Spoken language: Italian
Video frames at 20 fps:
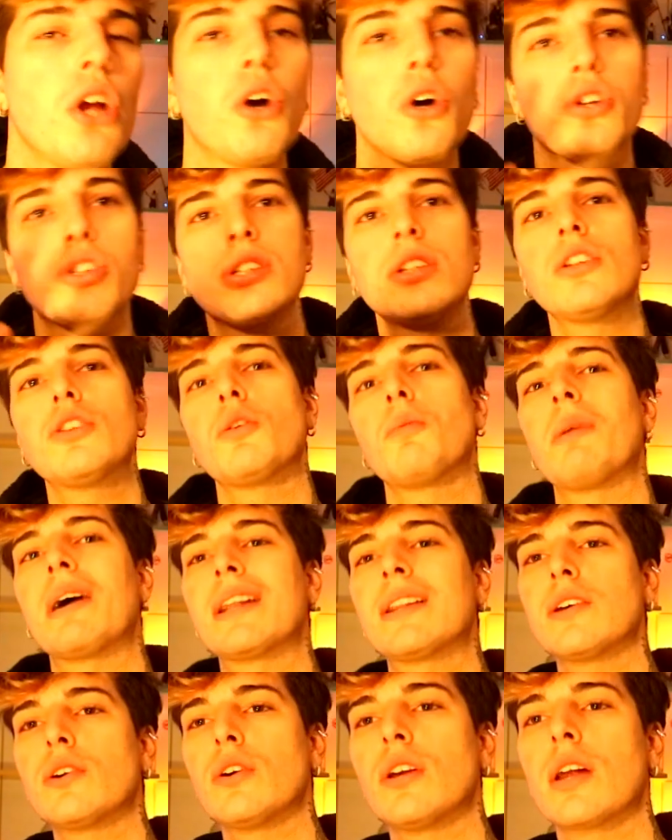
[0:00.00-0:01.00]
Ho sentito
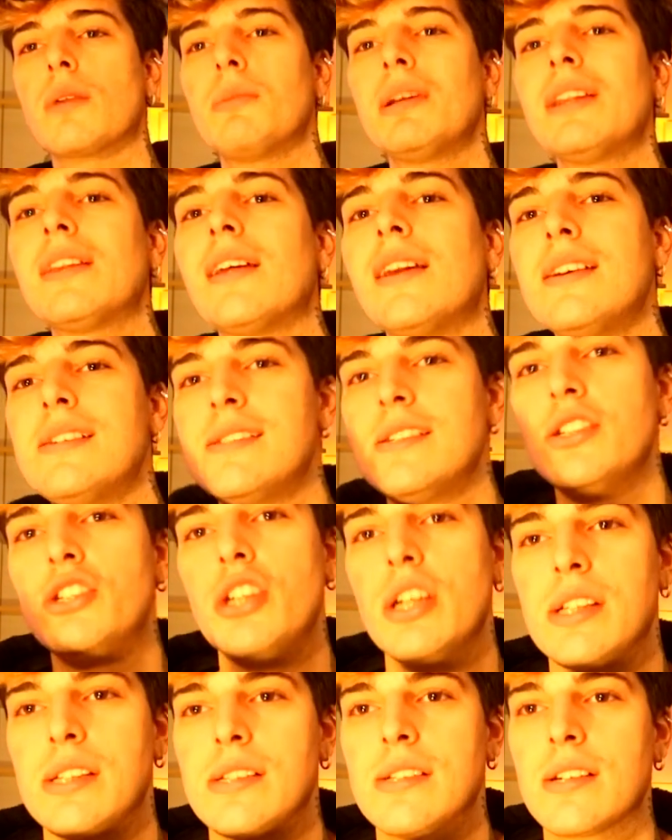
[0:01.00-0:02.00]
particolarmente
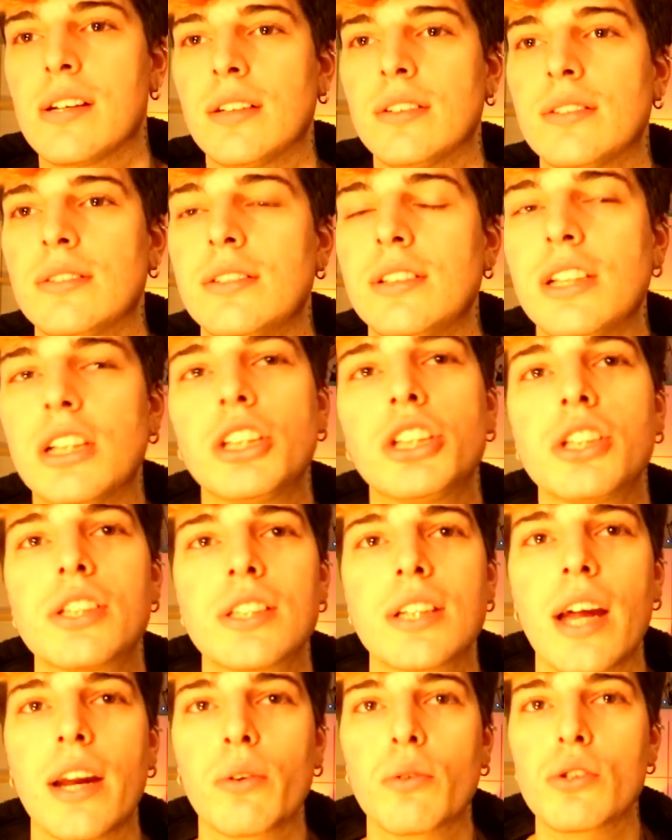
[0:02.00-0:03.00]
l'esigenza di
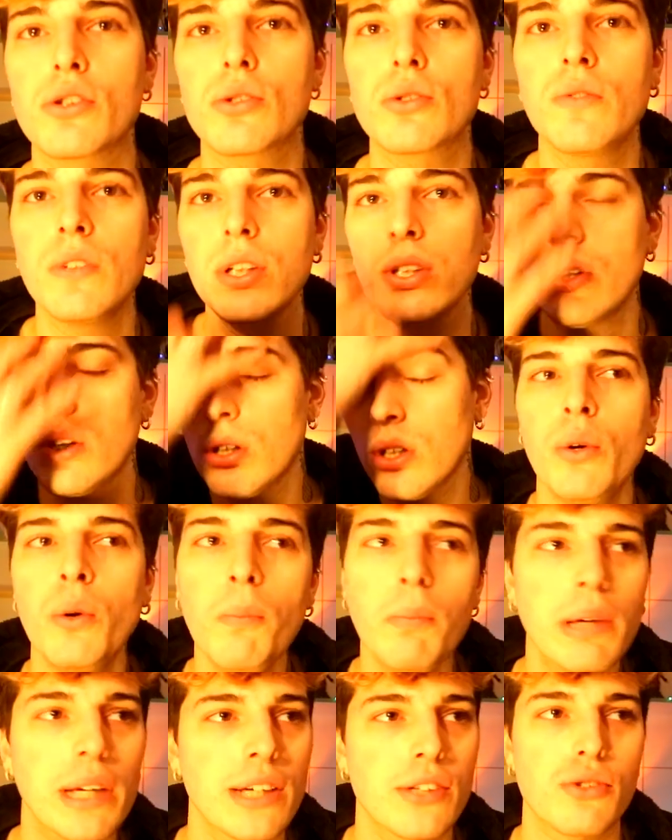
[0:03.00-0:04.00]
registrare questo video non
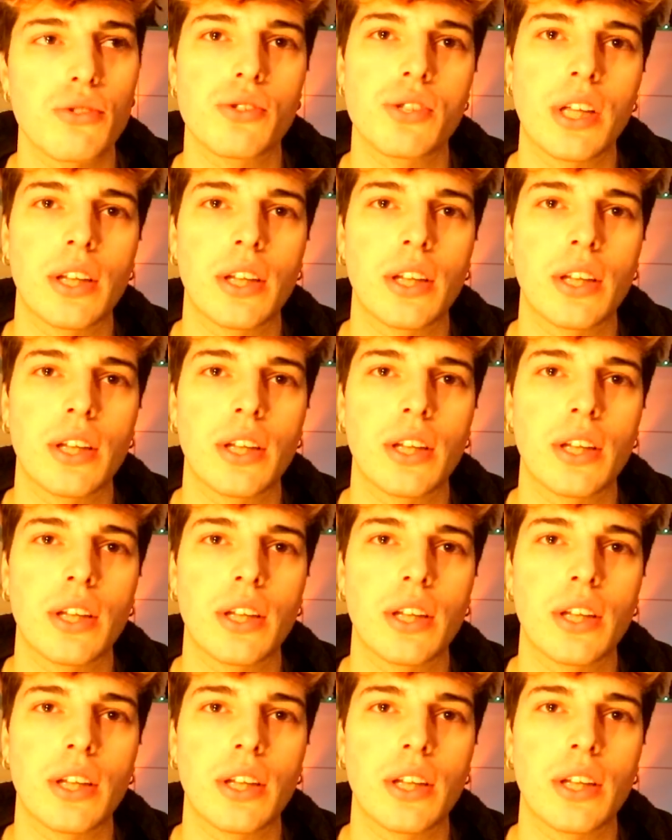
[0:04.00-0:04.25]
perché sono